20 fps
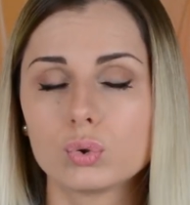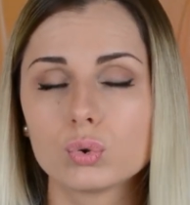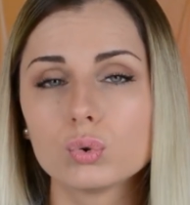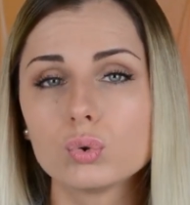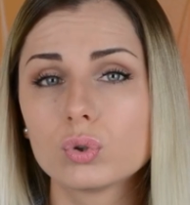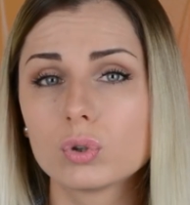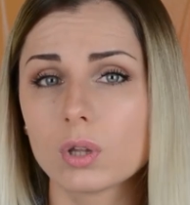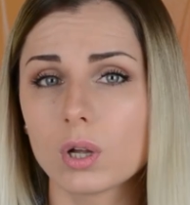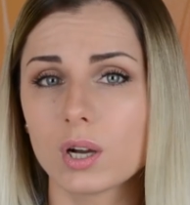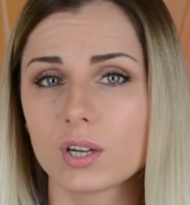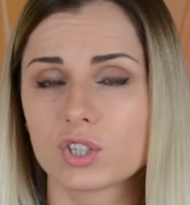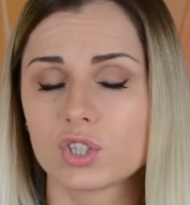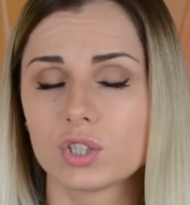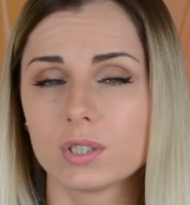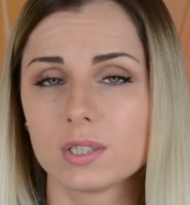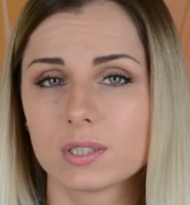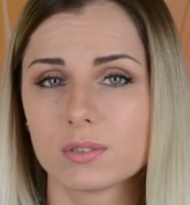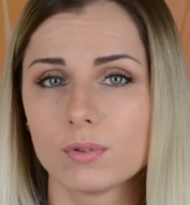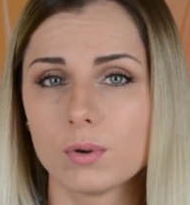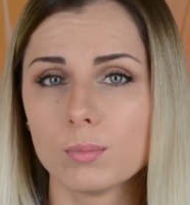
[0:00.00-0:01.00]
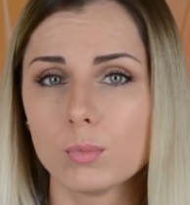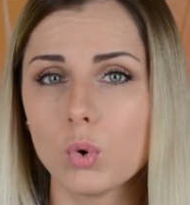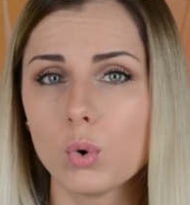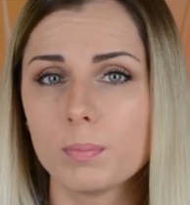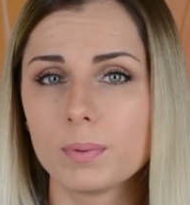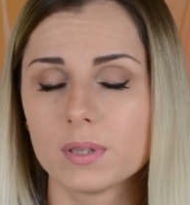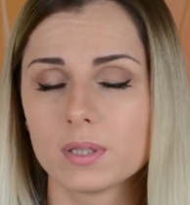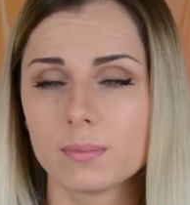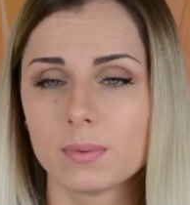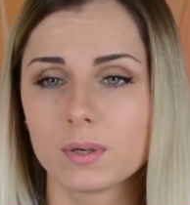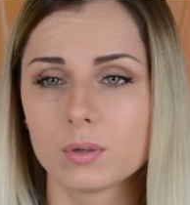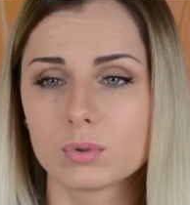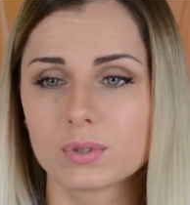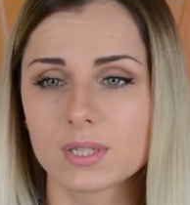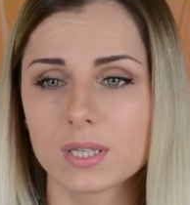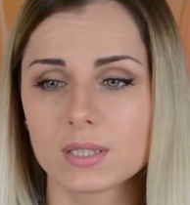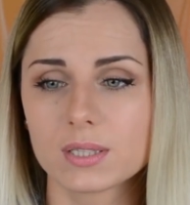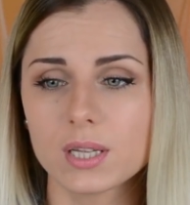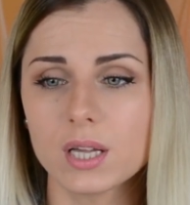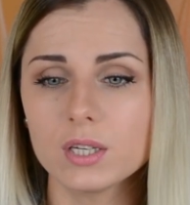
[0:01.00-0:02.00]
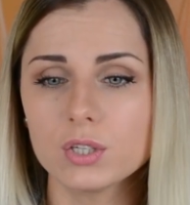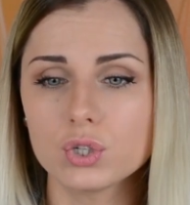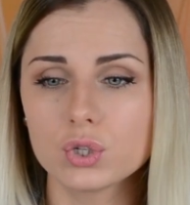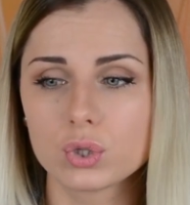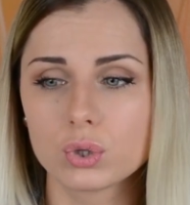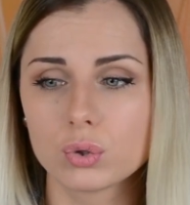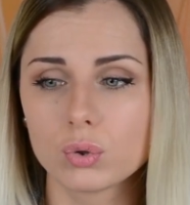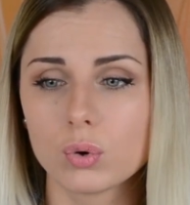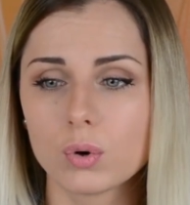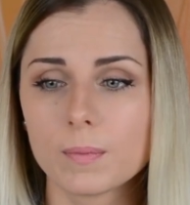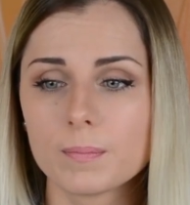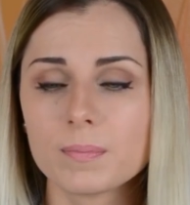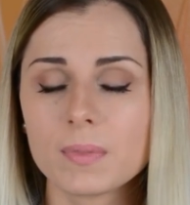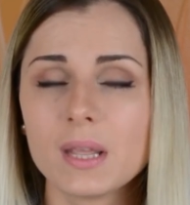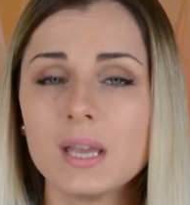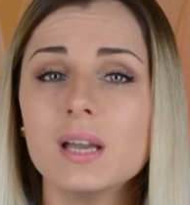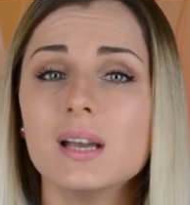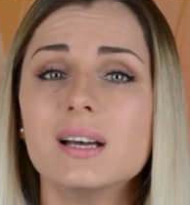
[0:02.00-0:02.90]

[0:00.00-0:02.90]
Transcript: Тут также на своем опыте могу сказать, что